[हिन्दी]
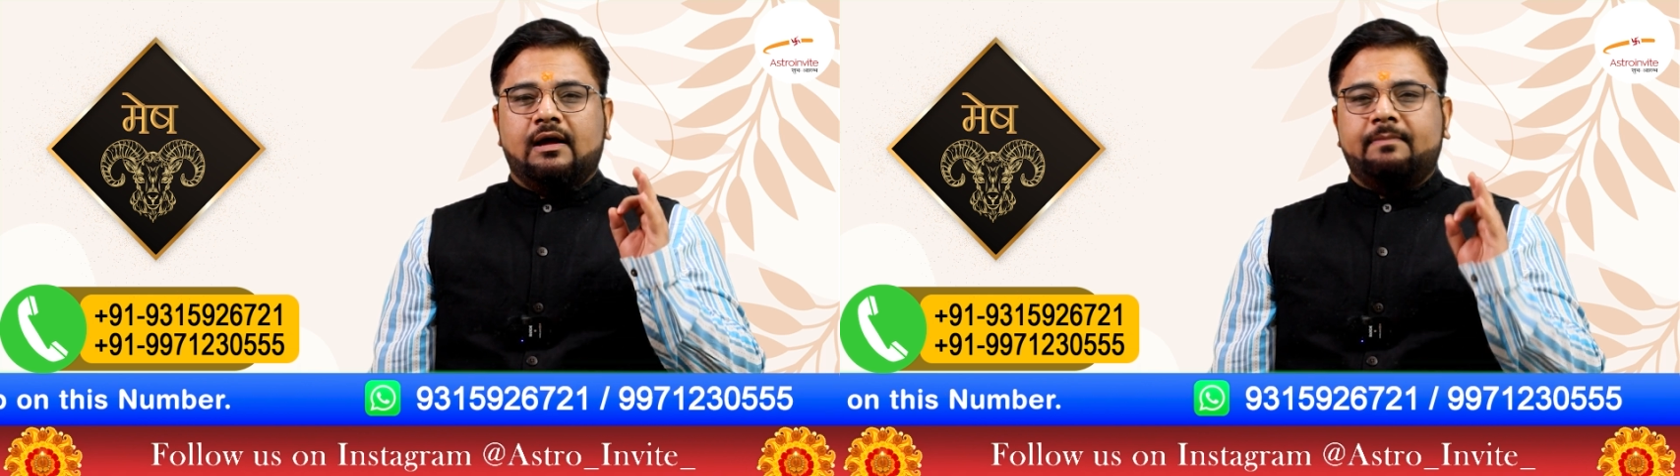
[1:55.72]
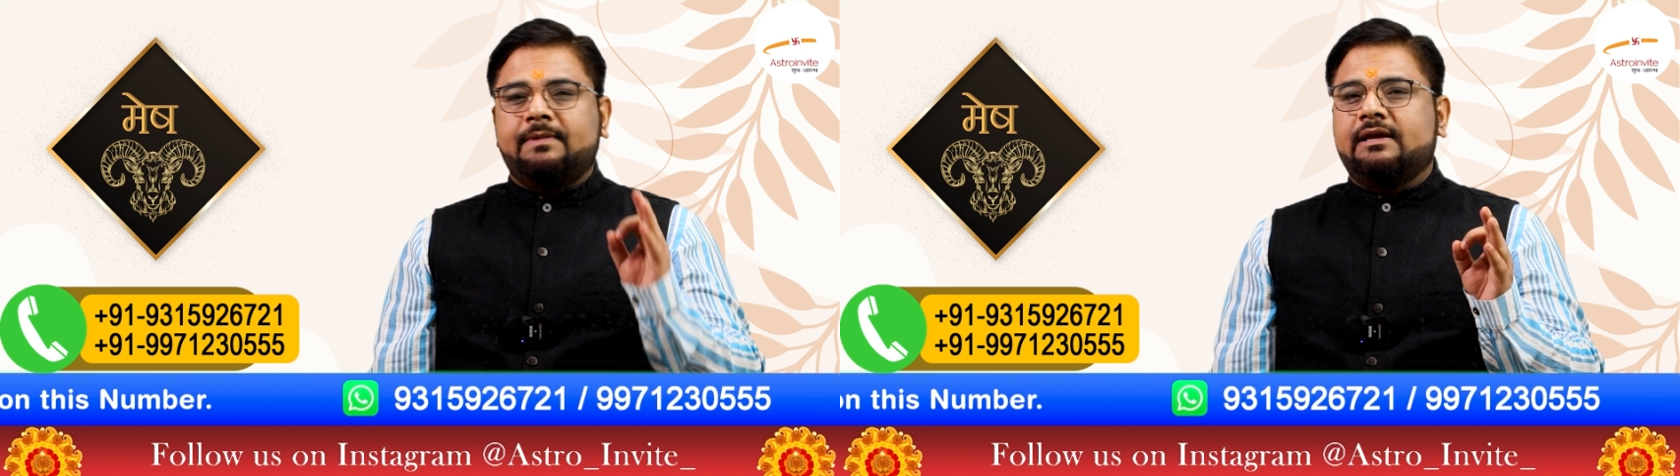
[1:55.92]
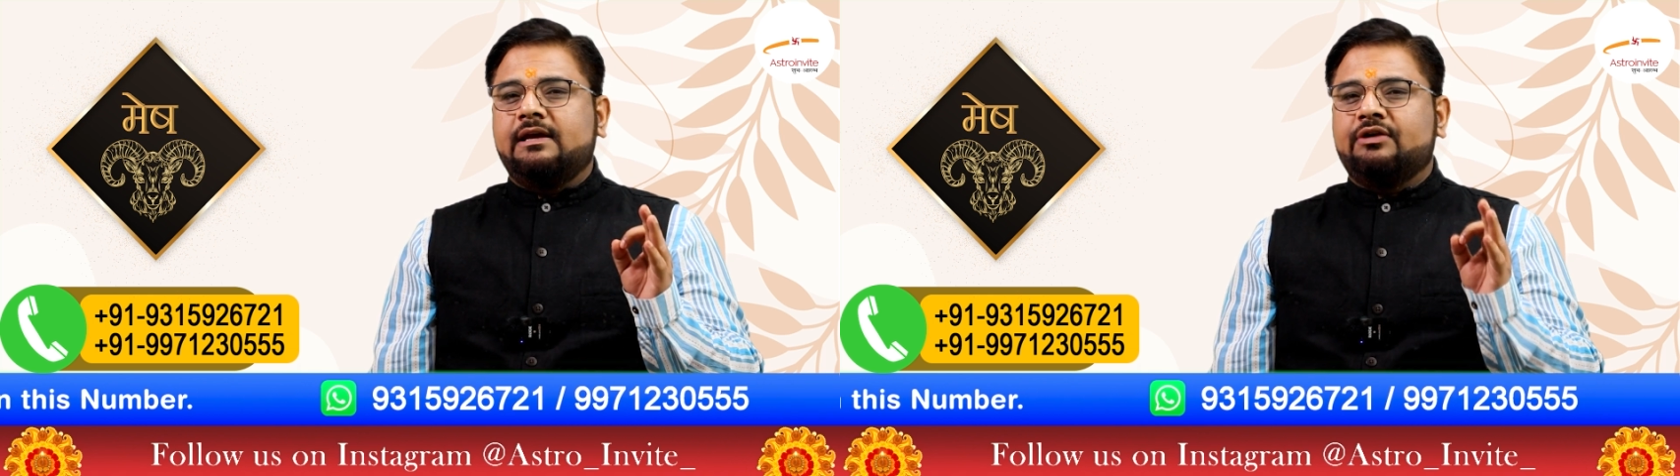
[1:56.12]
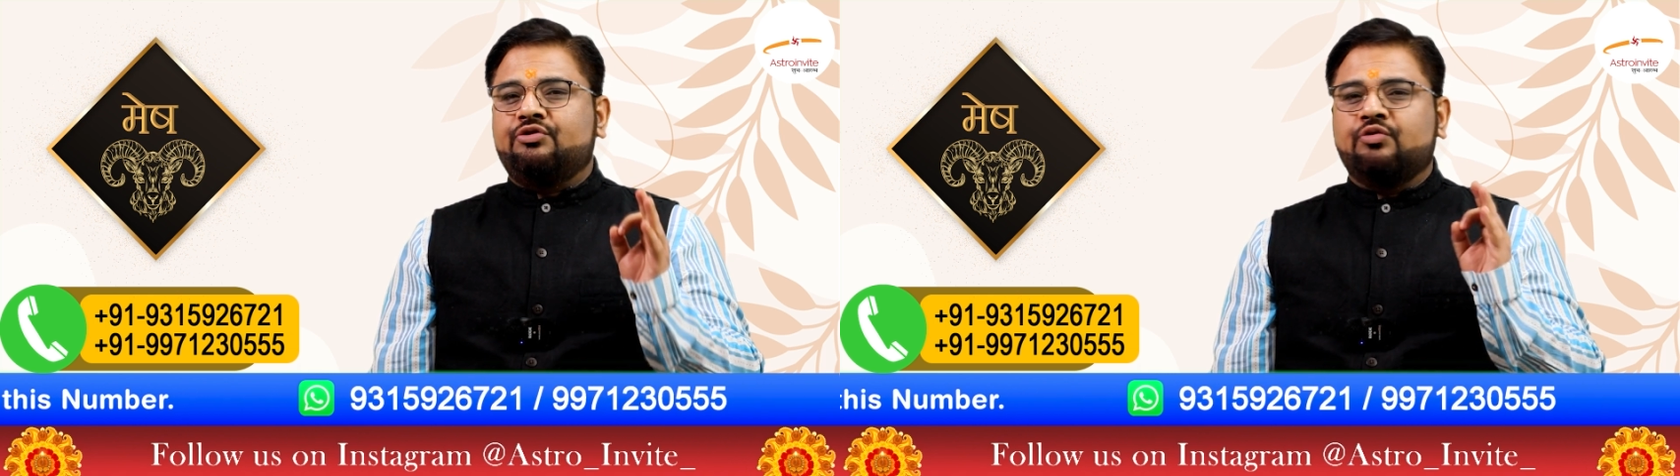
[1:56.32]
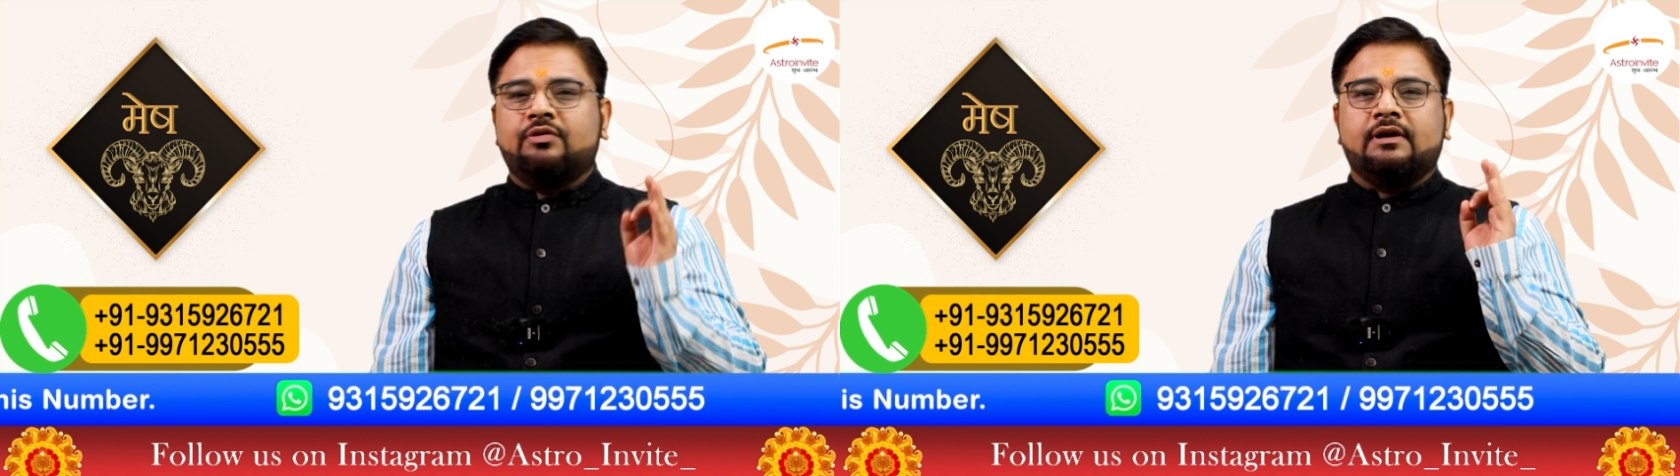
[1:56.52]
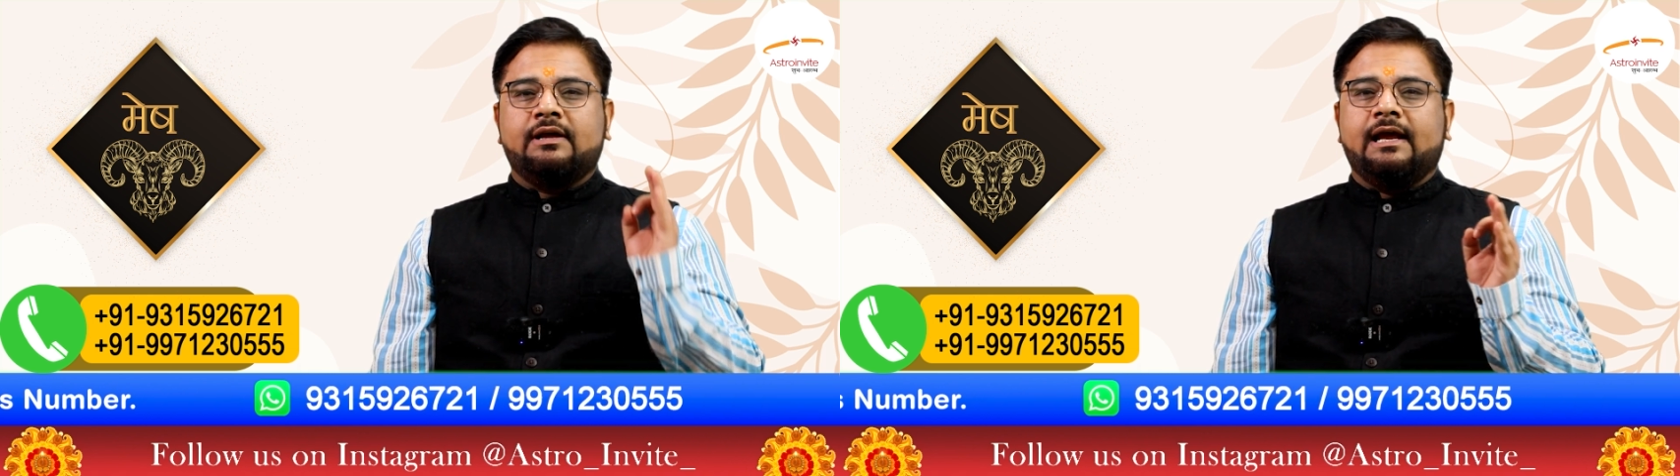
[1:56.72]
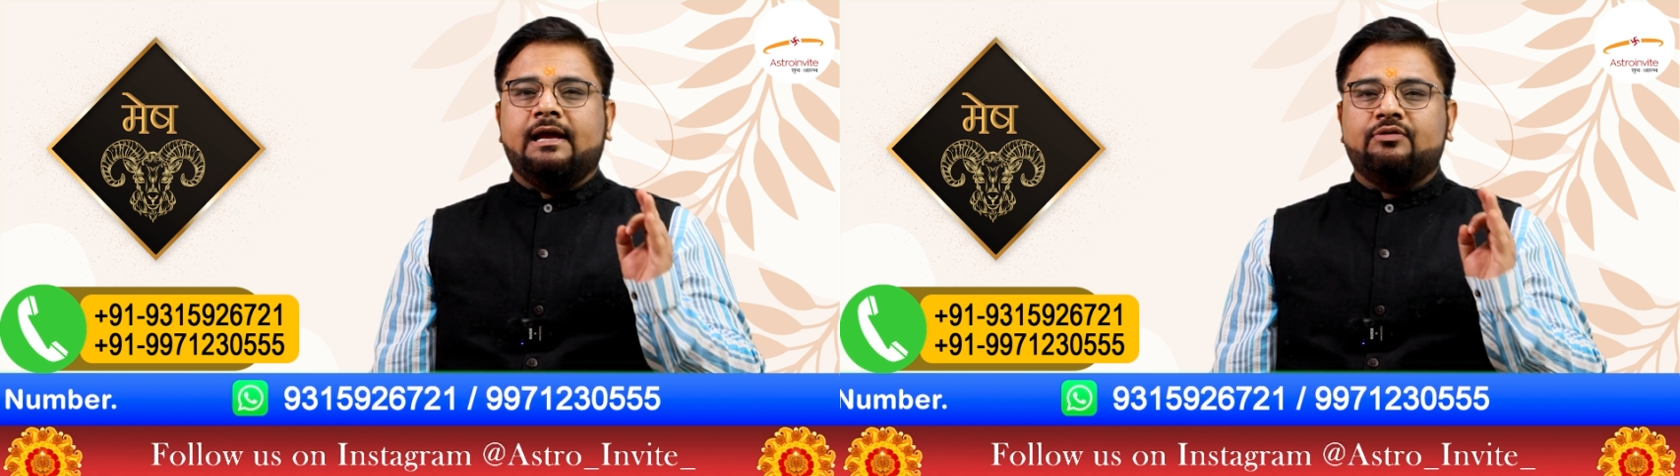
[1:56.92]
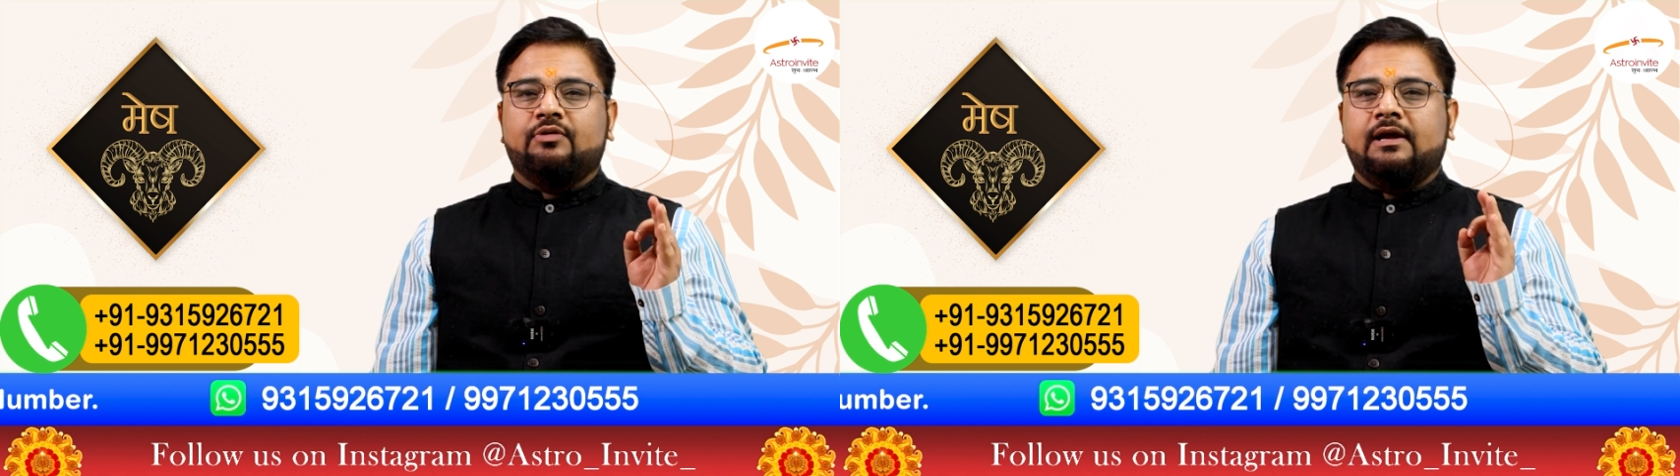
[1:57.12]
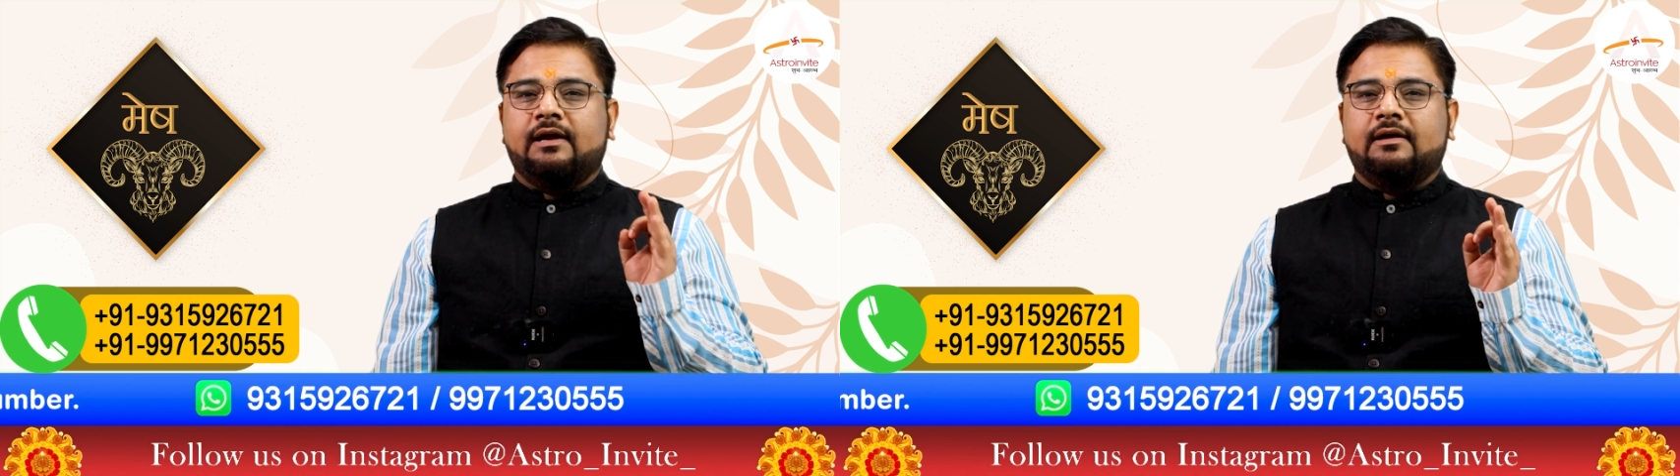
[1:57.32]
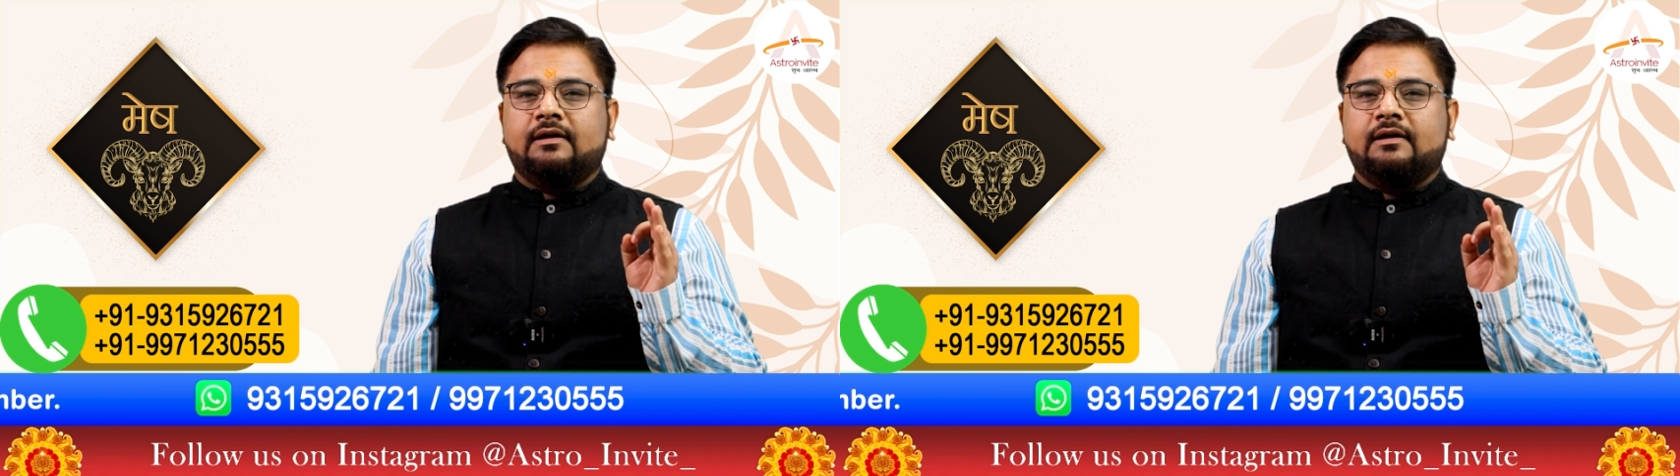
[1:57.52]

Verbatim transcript: अब देखिए शुक्र ग्रह जो है